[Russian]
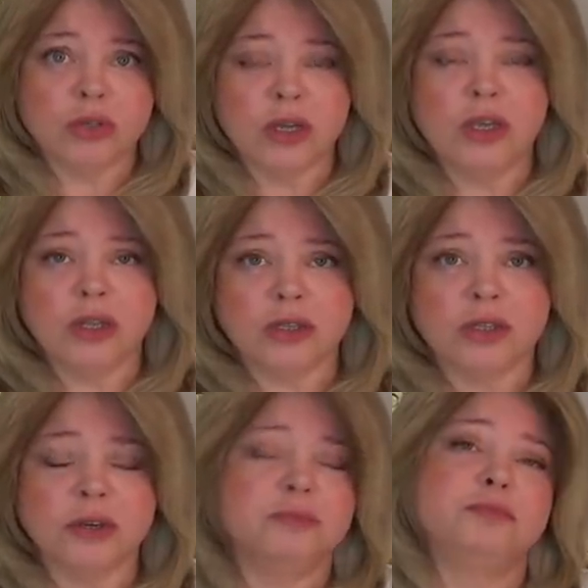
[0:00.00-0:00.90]
на
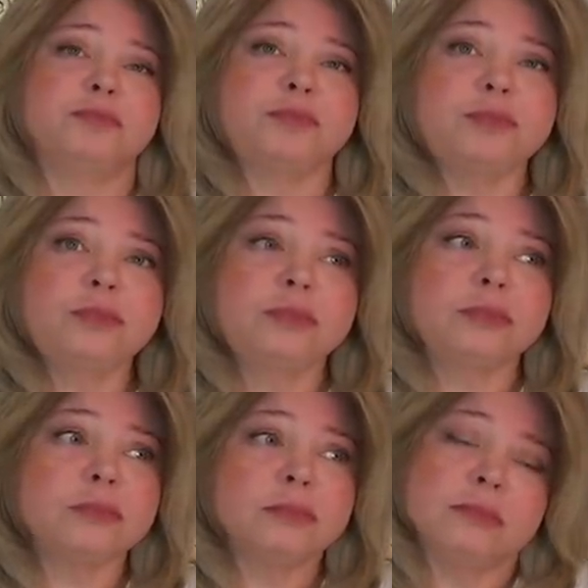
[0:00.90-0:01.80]
риэлтора.
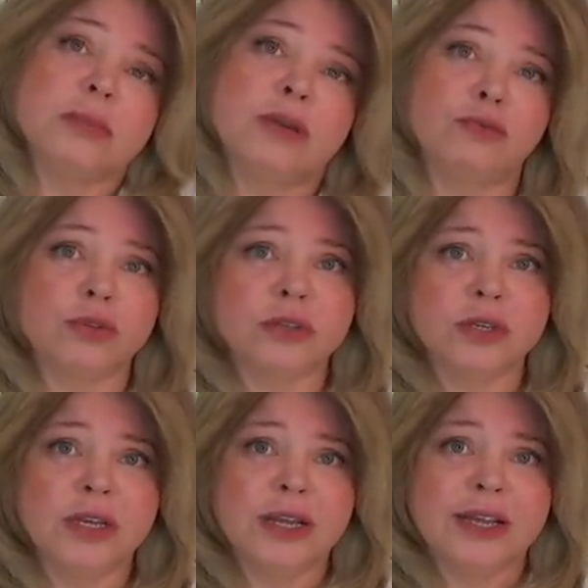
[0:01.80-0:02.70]
Вот.
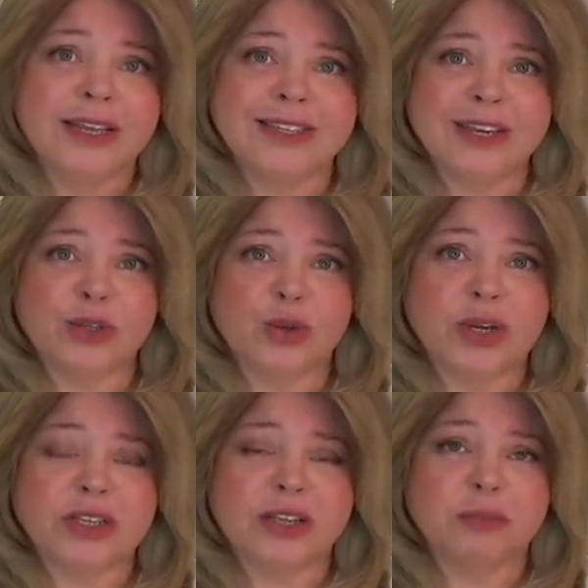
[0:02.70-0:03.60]
И те, кто
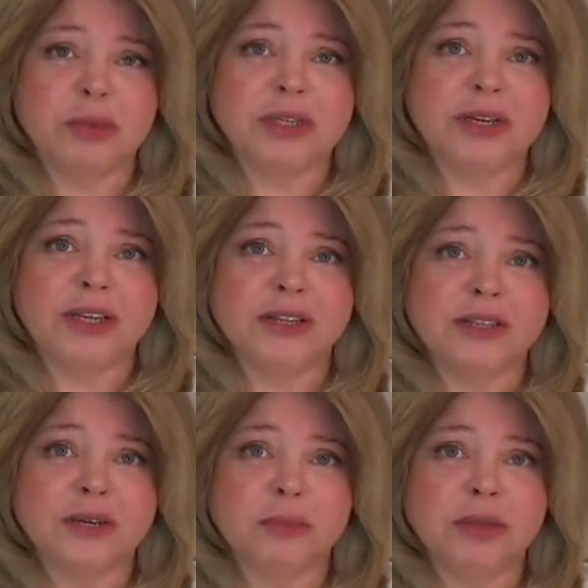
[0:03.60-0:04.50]
хотят быть
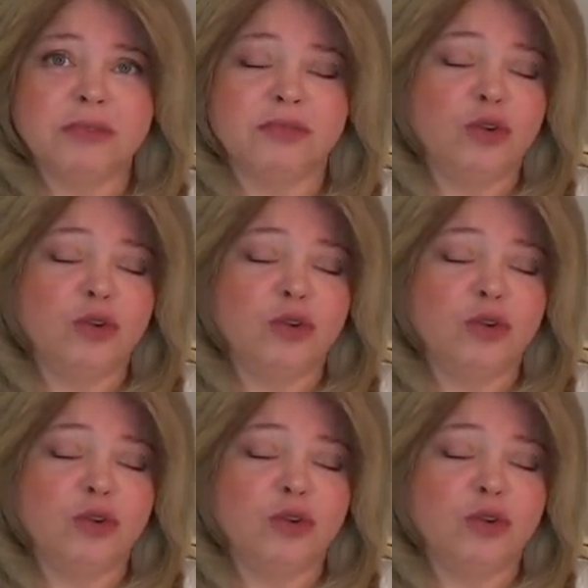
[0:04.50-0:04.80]
риэлторами в